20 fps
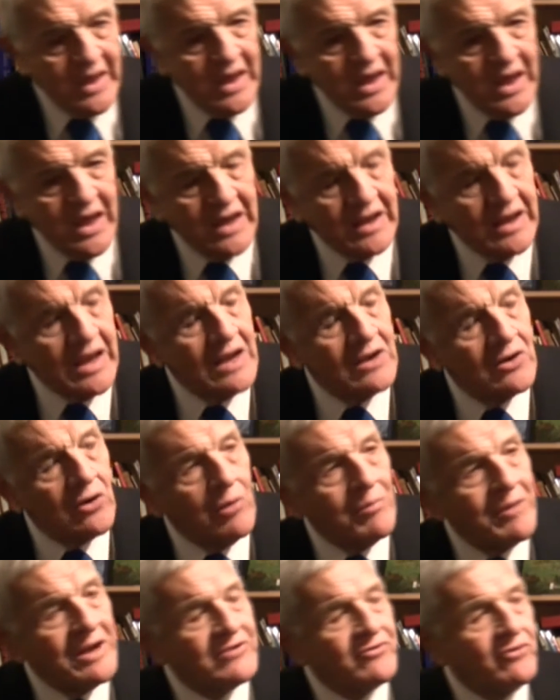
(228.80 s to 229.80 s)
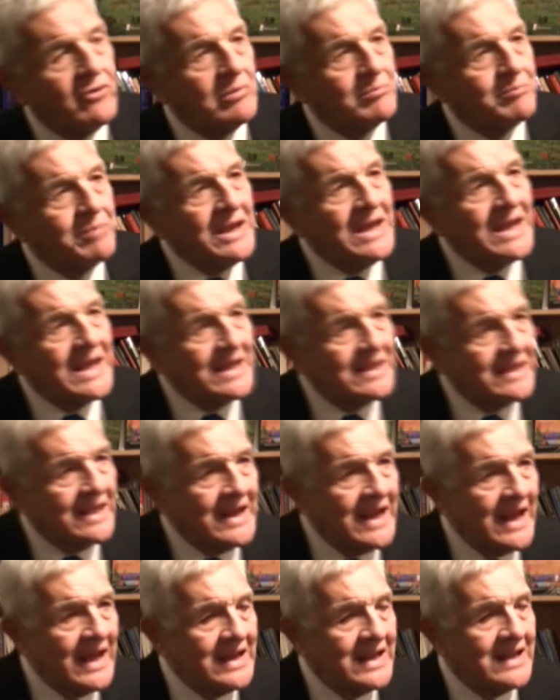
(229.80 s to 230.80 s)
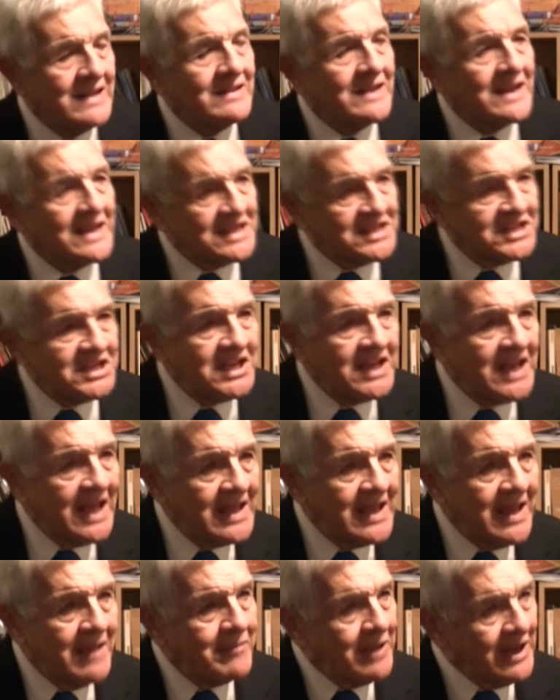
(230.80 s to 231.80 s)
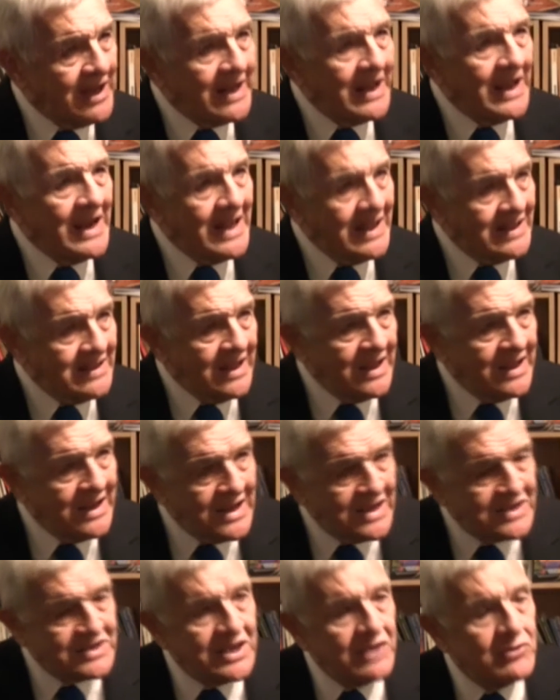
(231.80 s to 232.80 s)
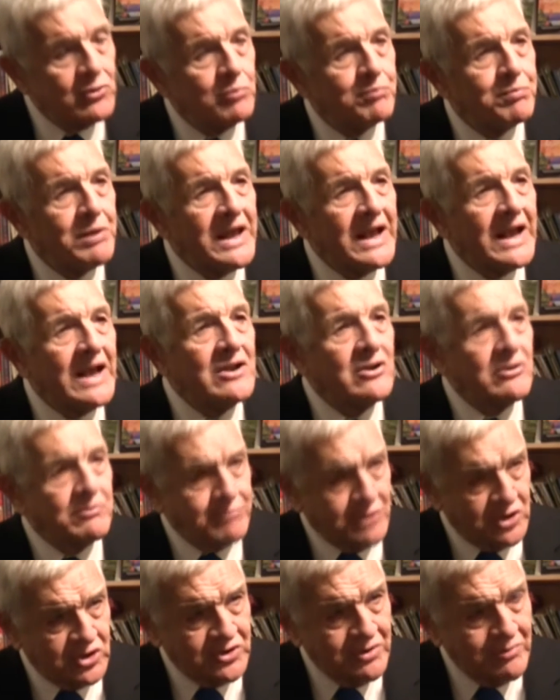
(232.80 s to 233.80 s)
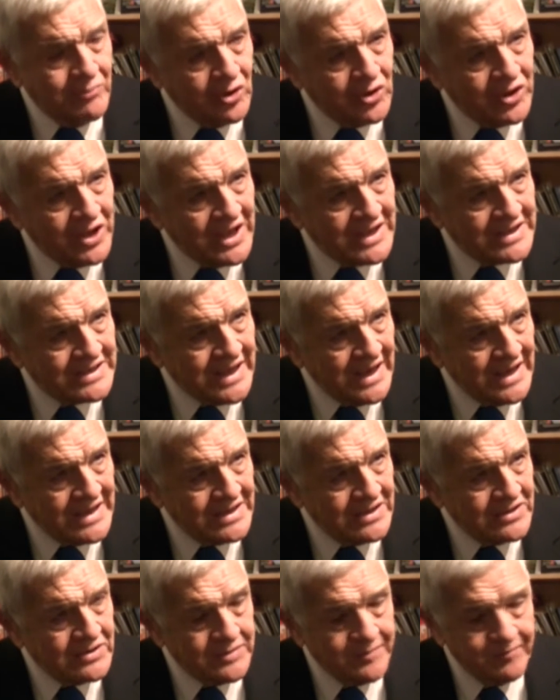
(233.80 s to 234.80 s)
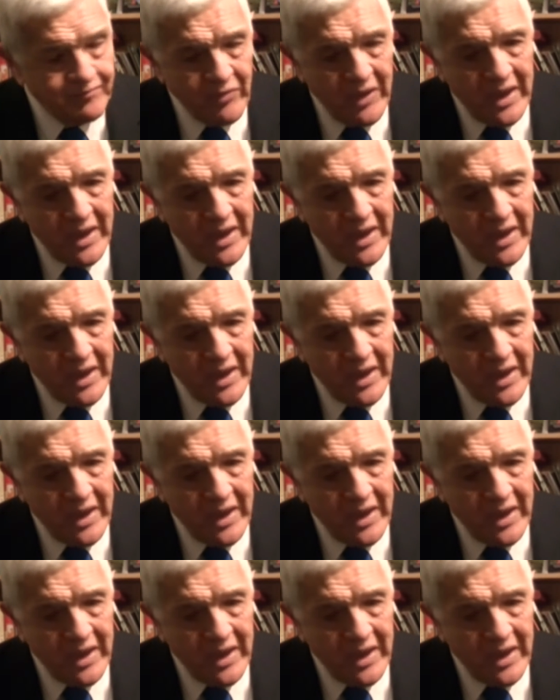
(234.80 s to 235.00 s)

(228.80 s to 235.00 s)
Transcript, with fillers: es que el comercio bilateral entre China y América Latina se duplica en los próximos 10 años.